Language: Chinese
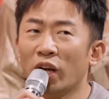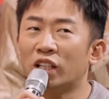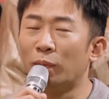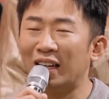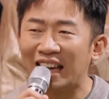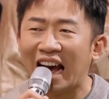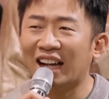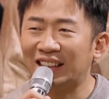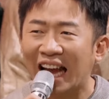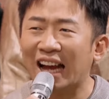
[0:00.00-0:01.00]
为什么
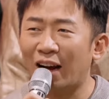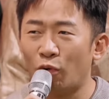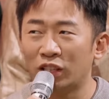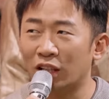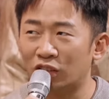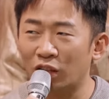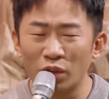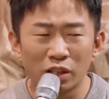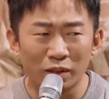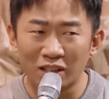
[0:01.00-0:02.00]
拉蛋啊？我想知道
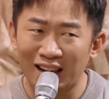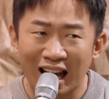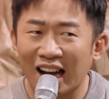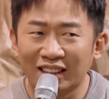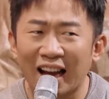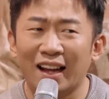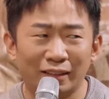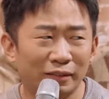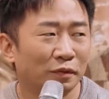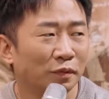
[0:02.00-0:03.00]
为什么是拉蛋。